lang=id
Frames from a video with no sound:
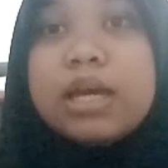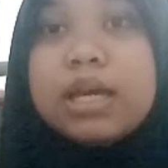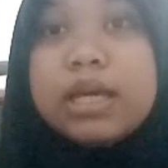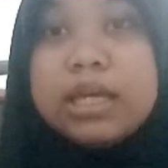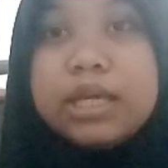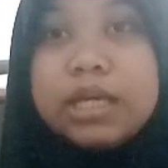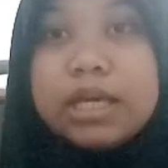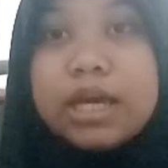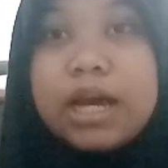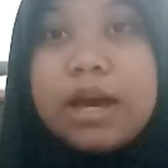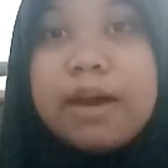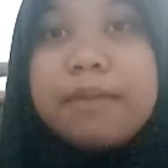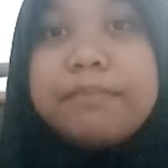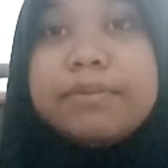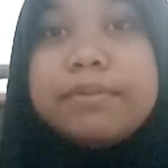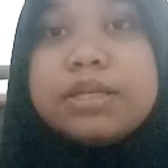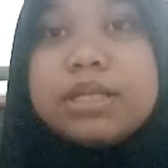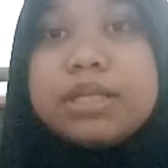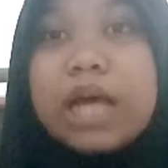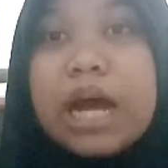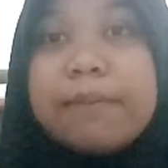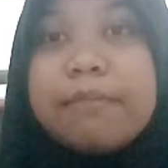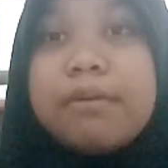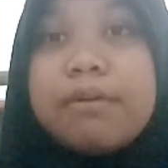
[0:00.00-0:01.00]
Ia
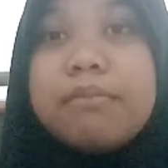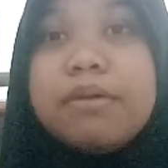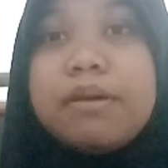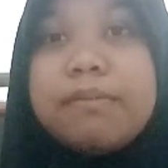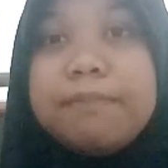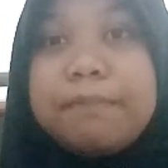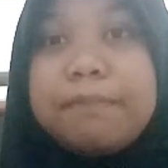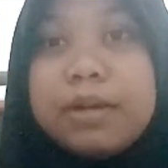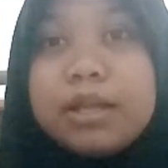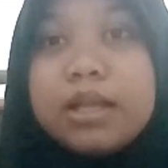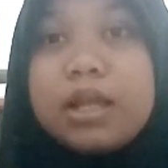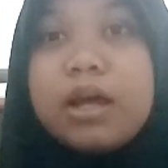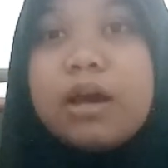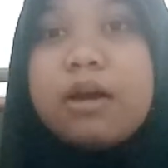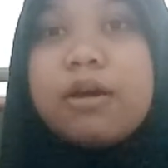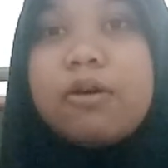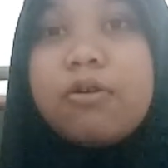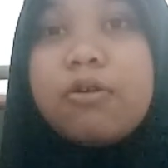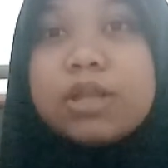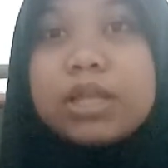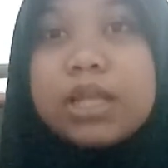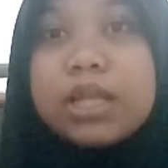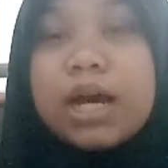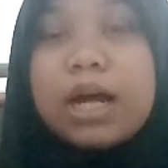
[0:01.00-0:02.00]
bisa memimpin
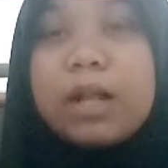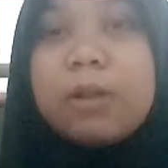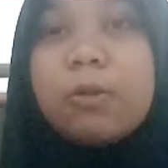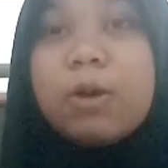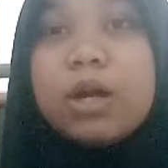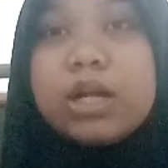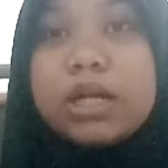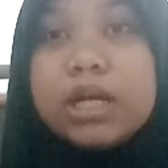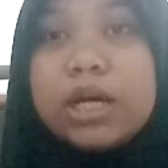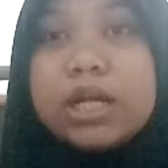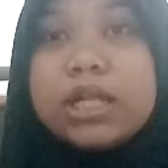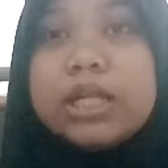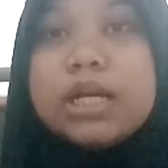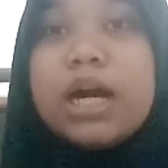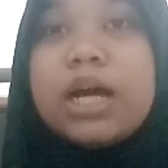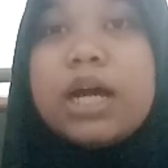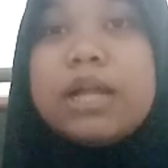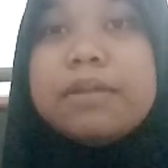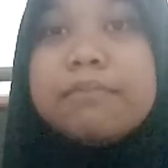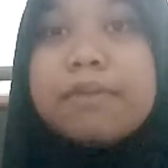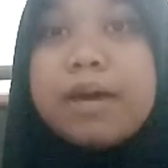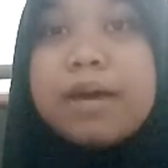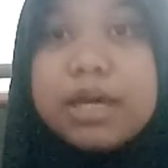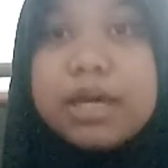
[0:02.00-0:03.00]
anggota keluarga
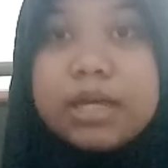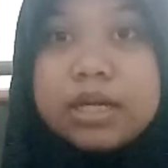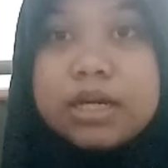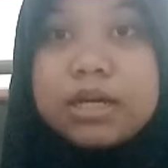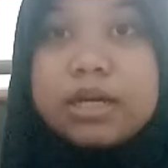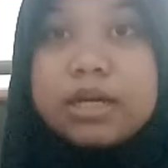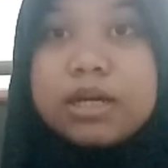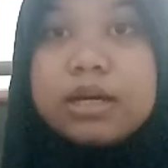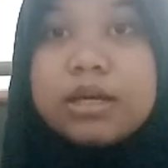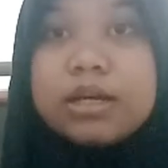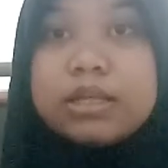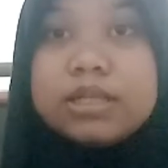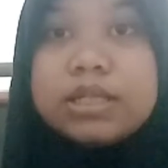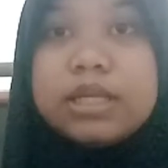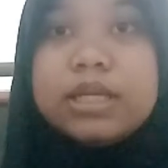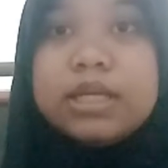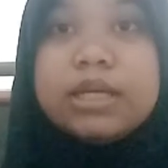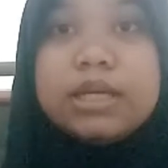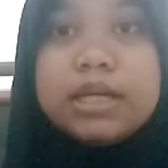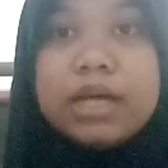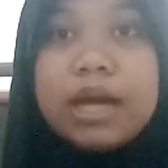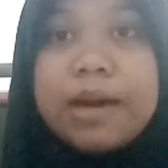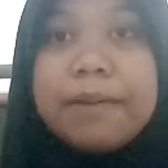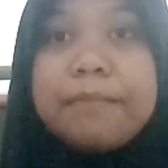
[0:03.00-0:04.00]
dengan baik,
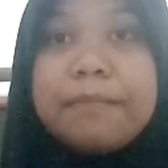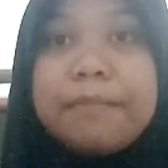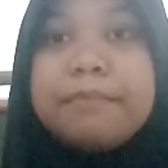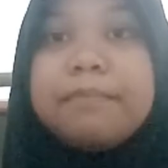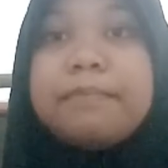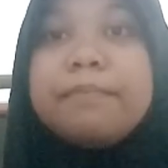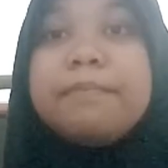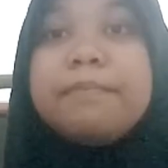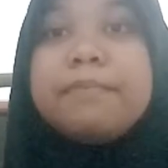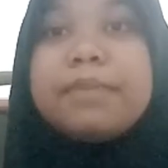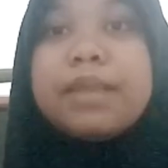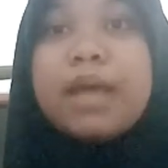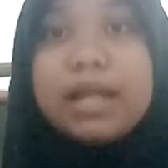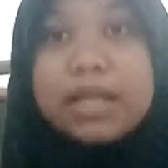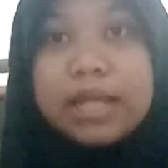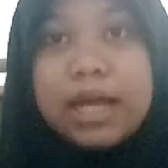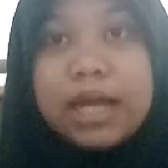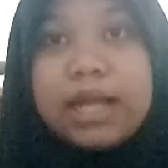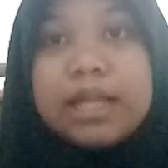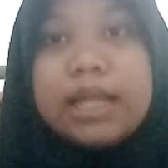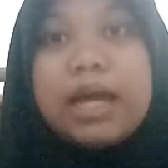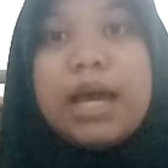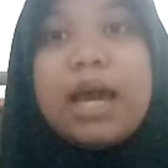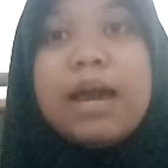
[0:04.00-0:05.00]
sehingga
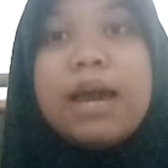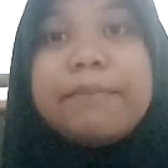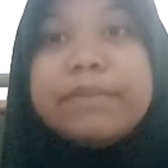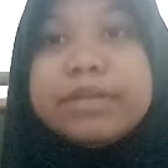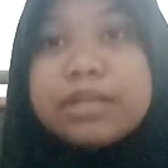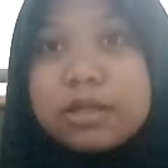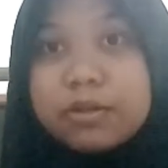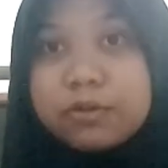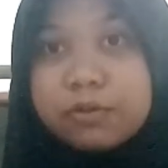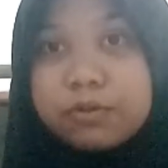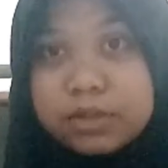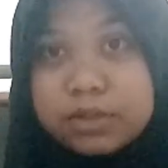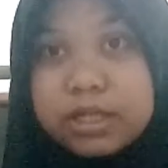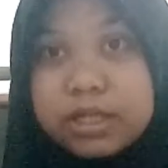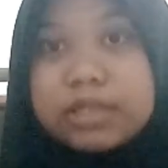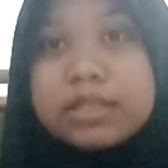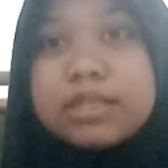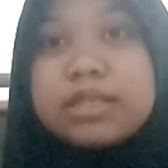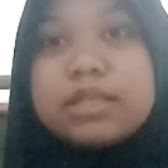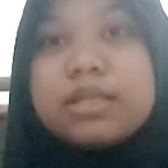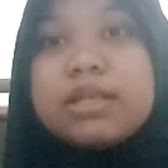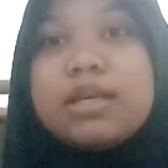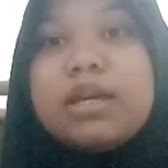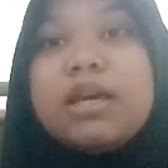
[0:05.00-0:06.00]
anak-anaknya bisa
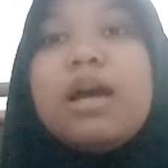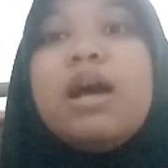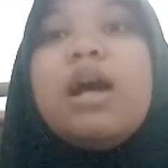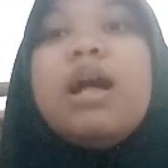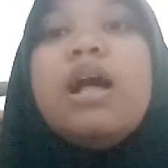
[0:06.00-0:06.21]
sukses.